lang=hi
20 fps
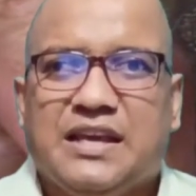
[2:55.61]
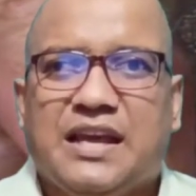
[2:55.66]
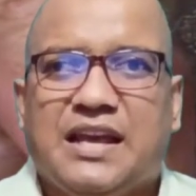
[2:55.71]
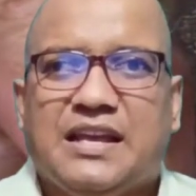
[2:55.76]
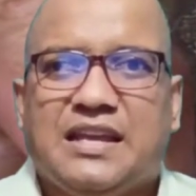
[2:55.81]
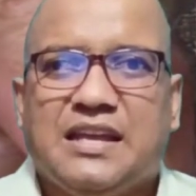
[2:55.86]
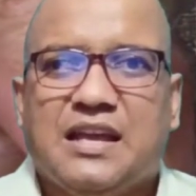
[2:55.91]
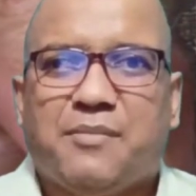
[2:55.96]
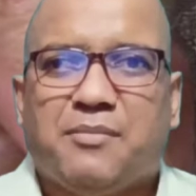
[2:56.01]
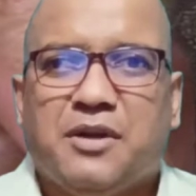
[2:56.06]

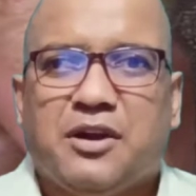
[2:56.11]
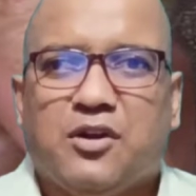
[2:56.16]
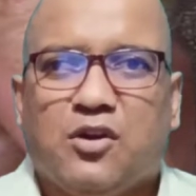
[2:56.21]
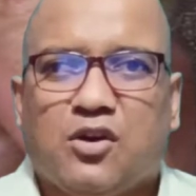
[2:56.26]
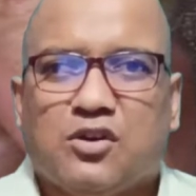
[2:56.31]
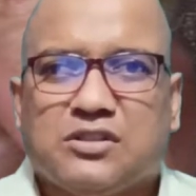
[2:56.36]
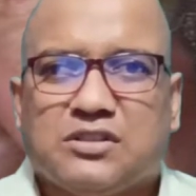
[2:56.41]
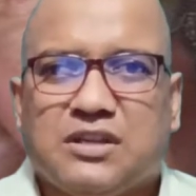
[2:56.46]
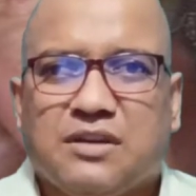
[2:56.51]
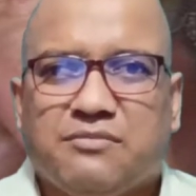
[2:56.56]
तो उसके
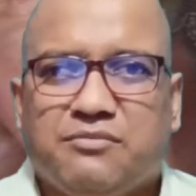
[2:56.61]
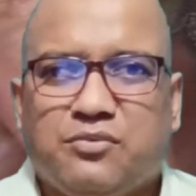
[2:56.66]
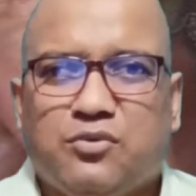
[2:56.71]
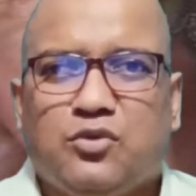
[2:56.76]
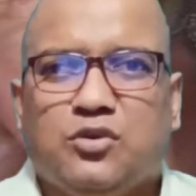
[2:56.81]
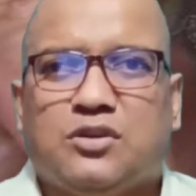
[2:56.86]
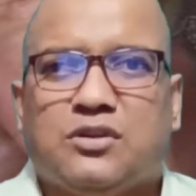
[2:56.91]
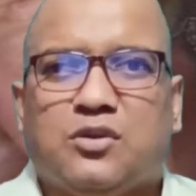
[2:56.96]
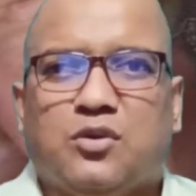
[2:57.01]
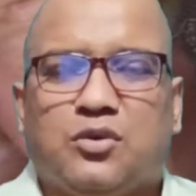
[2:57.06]
लिए है कि अपने
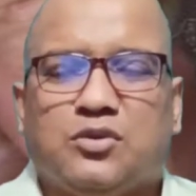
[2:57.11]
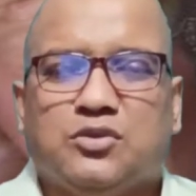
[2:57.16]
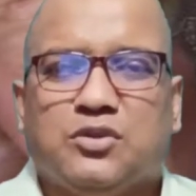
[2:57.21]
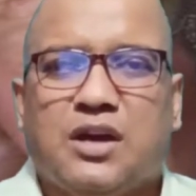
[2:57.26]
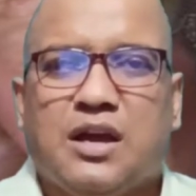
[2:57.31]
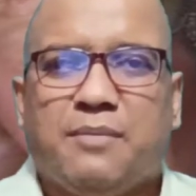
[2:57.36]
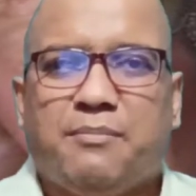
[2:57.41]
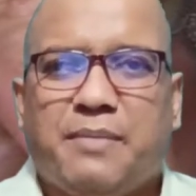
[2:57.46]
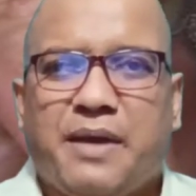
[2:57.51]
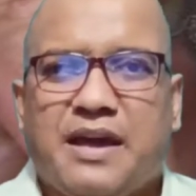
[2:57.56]
डॉग्स के
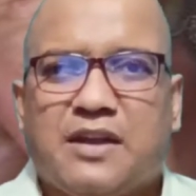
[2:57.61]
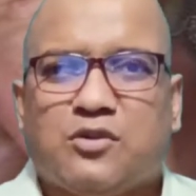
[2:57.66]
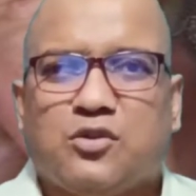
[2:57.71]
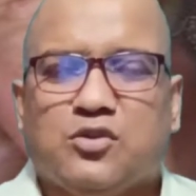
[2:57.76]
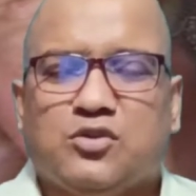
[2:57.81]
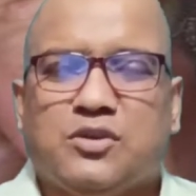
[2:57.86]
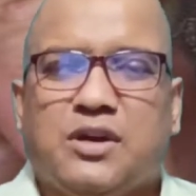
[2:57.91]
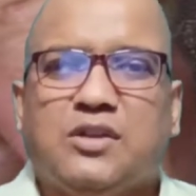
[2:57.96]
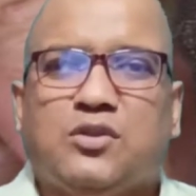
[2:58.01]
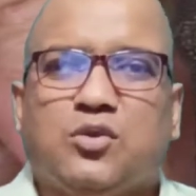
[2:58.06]
फुट को
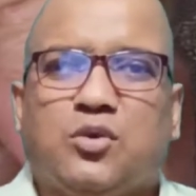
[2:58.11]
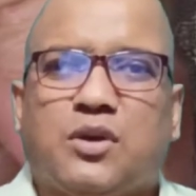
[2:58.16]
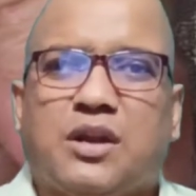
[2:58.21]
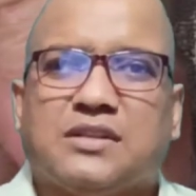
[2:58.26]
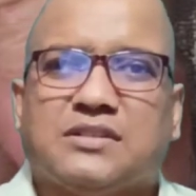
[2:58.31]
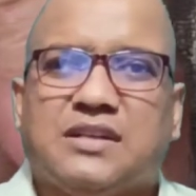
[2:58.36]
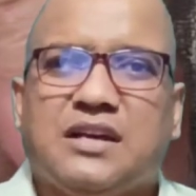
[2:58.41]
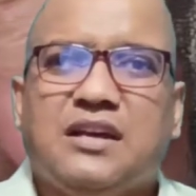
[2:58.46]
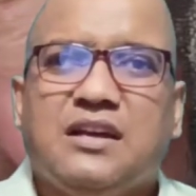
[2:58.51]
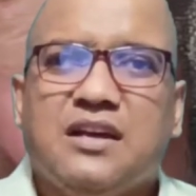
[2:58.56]
जो है
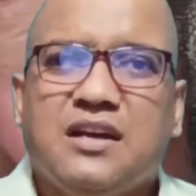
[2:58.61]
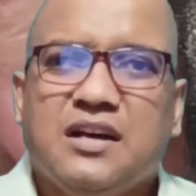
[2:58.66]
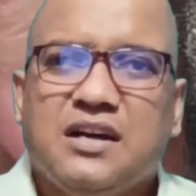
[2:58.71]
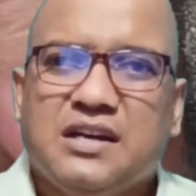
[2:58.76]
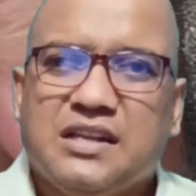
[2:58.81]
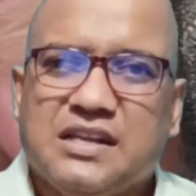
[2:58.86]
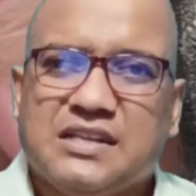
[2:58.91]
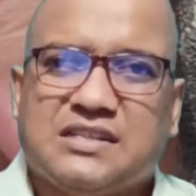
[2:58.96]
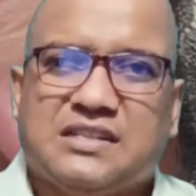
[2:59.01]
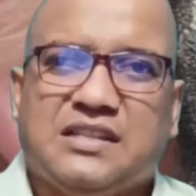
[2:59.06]
पैर को जो है
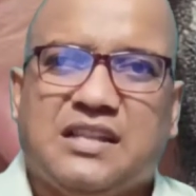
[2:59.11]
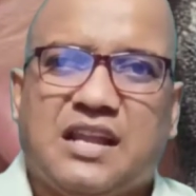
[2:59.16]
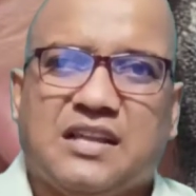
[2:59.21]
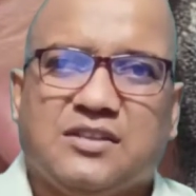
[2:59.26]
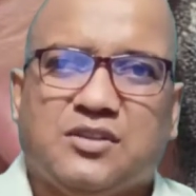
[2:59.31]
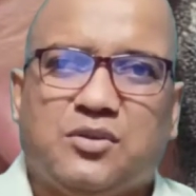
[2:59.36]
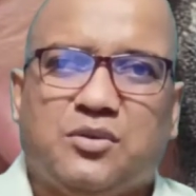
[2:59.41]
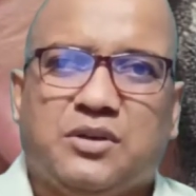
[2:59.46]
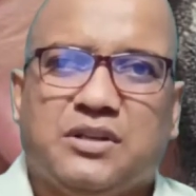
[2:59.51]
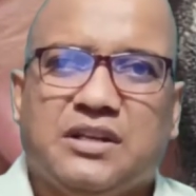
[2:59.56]
थोड़ा सा
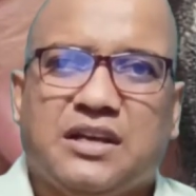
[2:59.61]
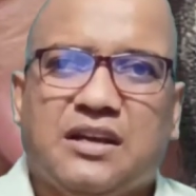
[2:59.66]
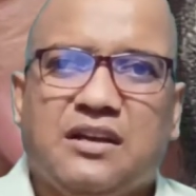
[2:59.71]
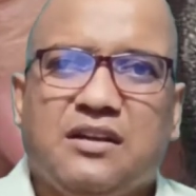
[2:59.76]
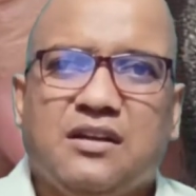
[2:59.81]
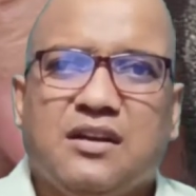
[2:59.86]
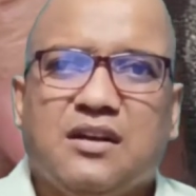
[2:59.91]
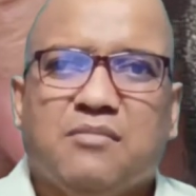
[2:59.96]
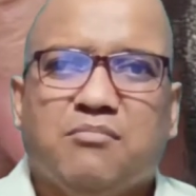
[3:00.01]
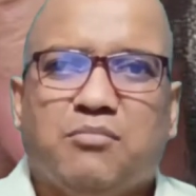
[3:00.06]
रेस्ट
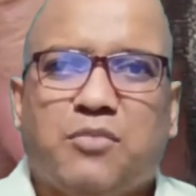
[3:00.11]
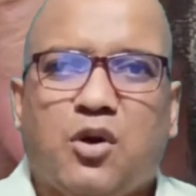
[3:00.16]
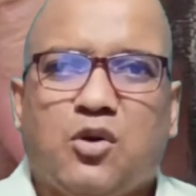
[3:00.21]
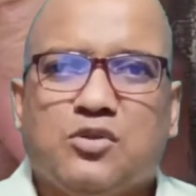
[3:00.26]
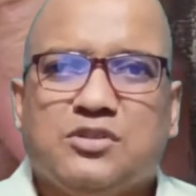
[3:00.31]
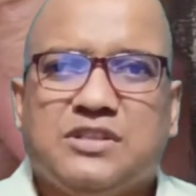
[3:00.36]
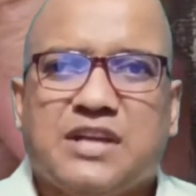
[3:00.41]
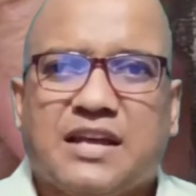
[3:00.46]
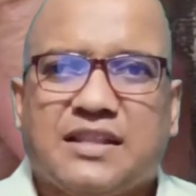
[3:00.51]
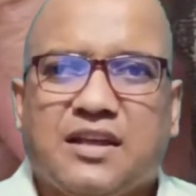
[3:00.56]
देना जरूरी
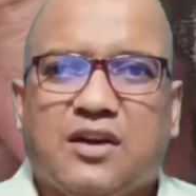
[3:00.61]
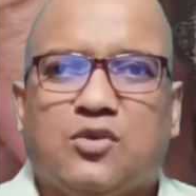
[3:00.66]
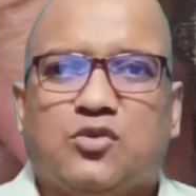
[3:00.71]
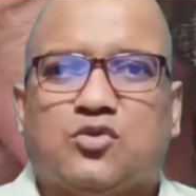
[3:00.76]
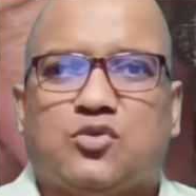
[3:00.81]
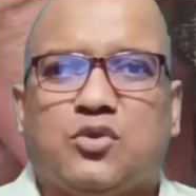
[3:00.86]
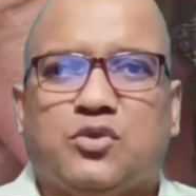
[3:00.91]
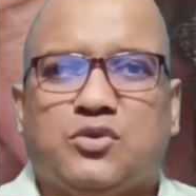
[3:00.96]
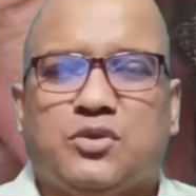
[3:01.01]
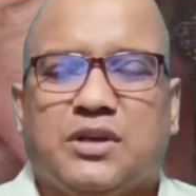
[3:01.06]
है बहुत